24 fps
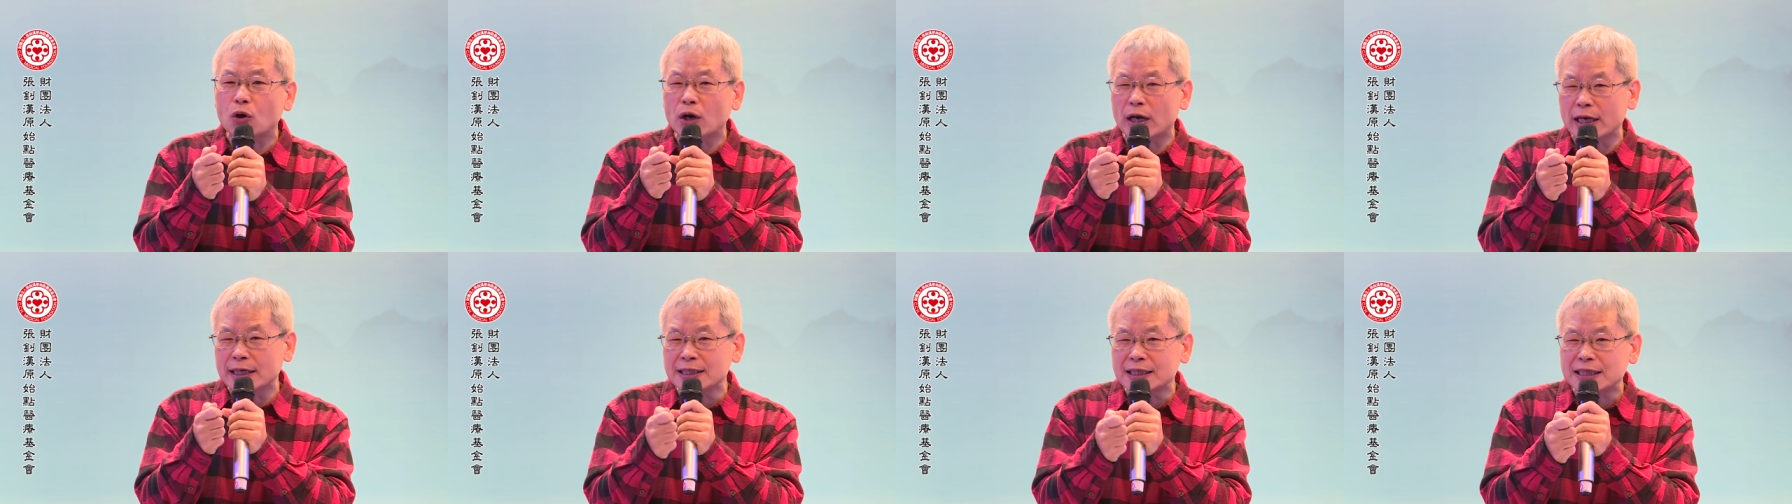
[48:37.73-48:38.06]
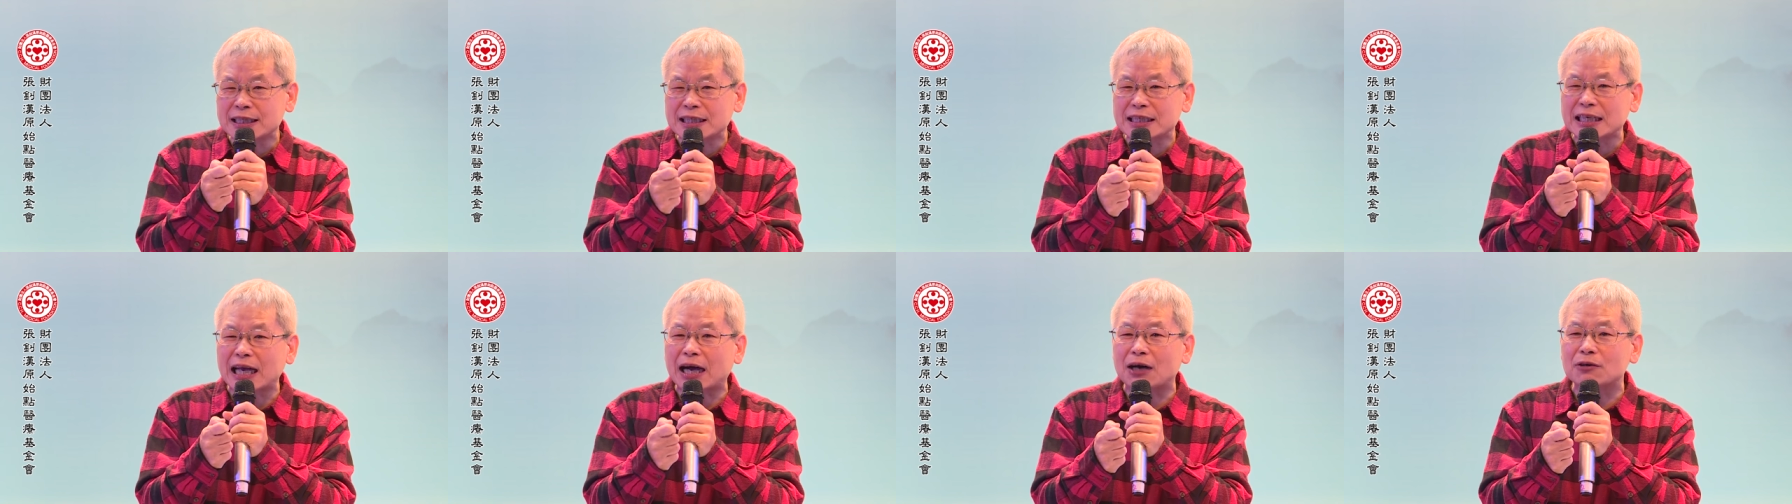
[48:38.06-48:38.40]
很
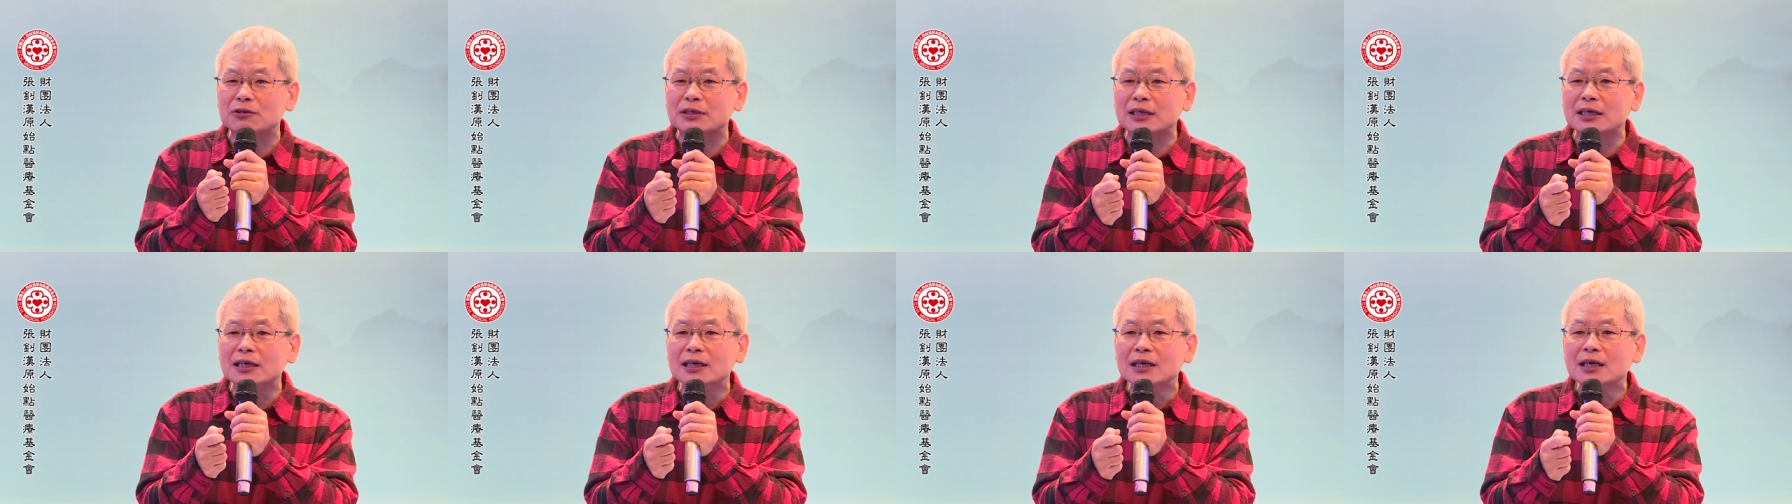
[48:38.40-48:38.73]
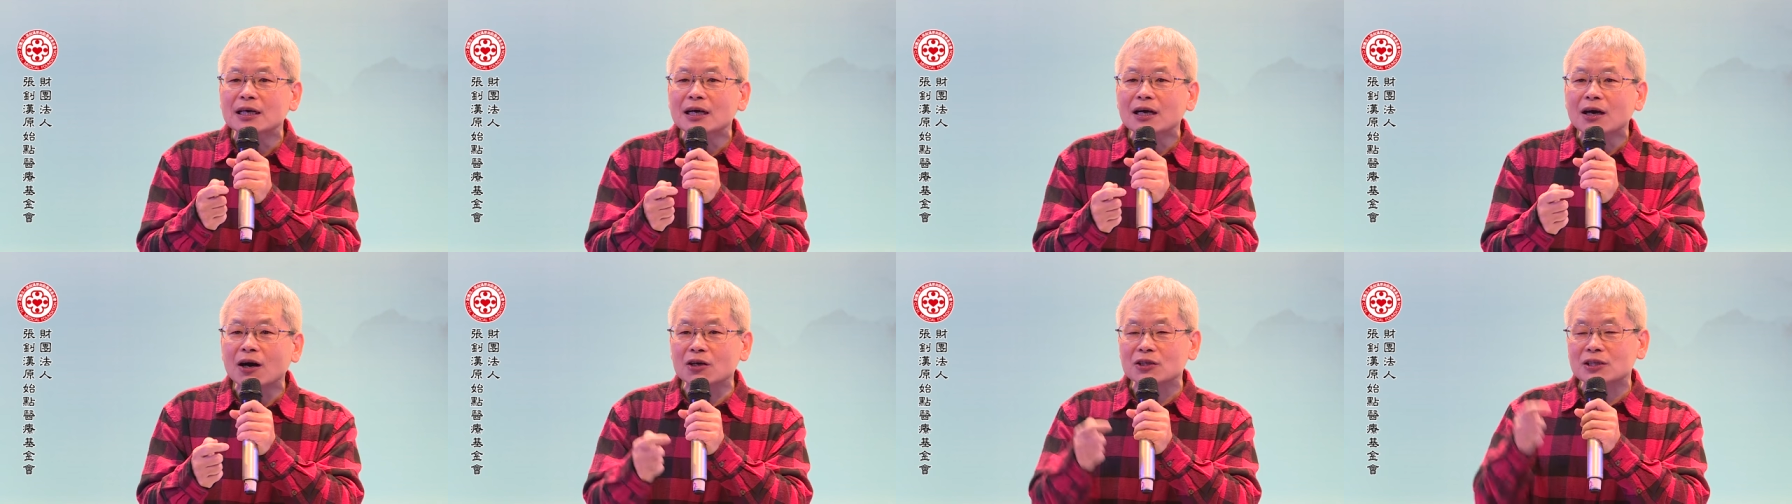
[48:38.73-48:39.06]
小的，
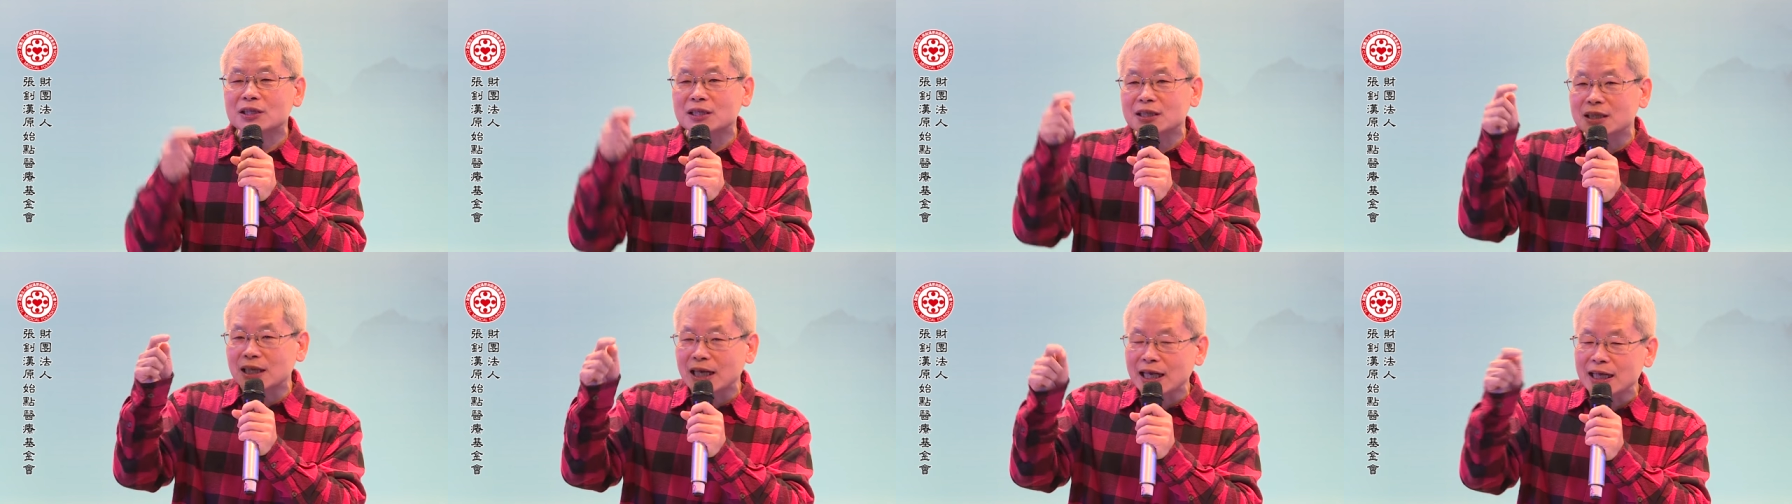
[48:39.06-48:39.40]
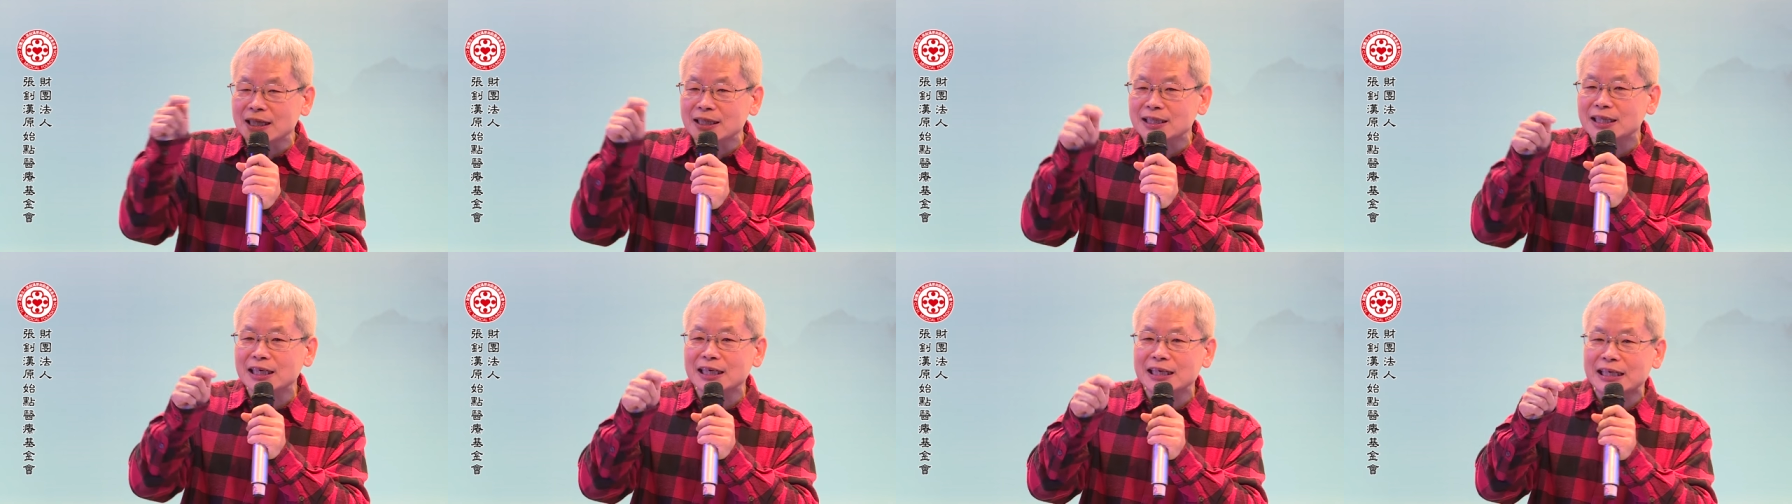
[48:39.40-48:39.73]
哦，
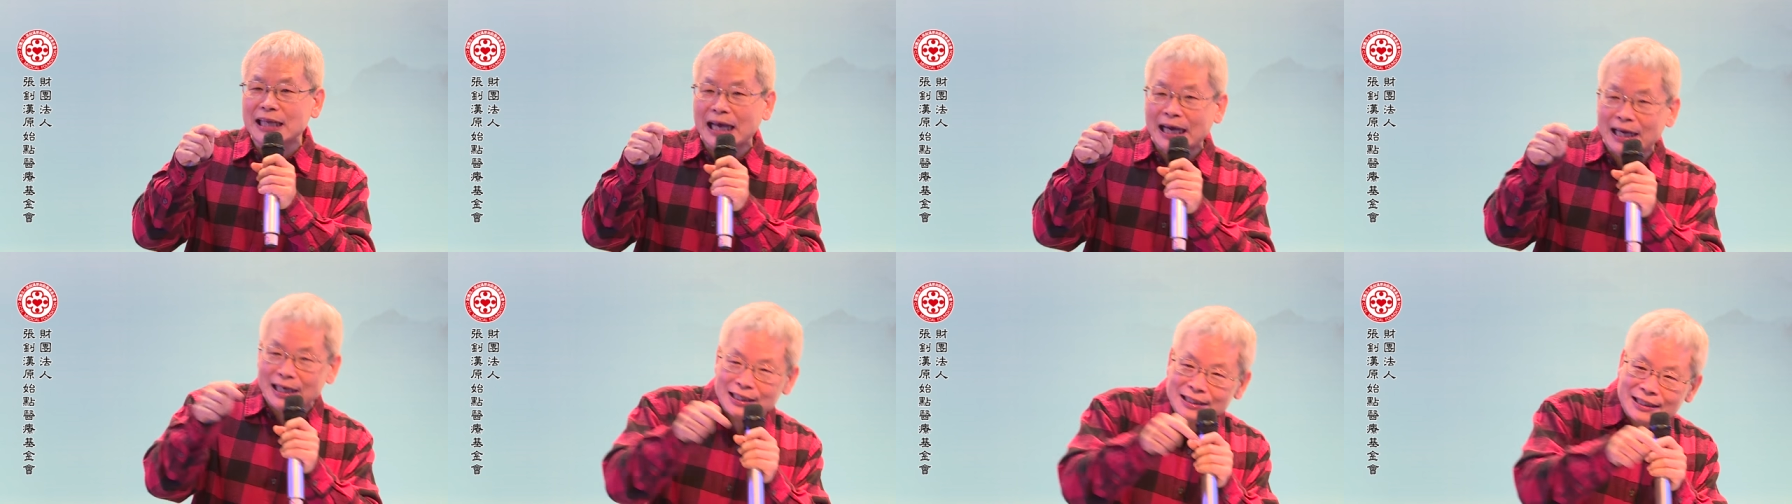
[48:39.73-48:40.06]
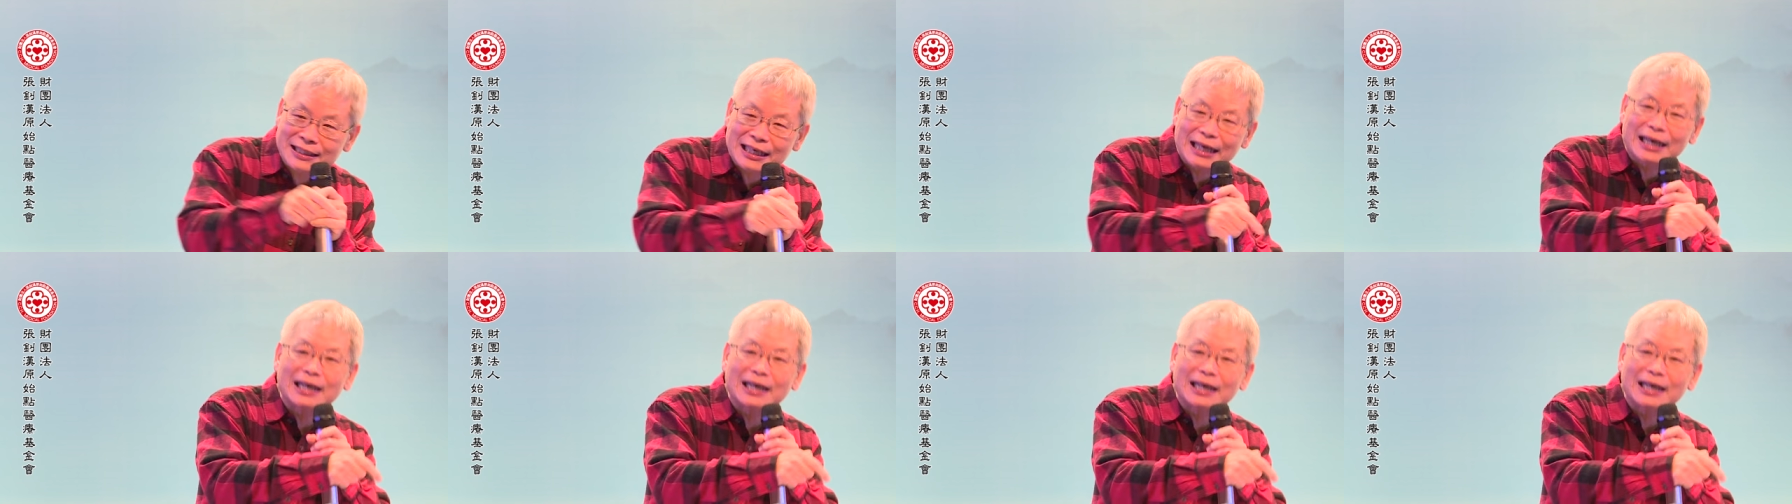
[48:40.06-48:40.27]
天地良，这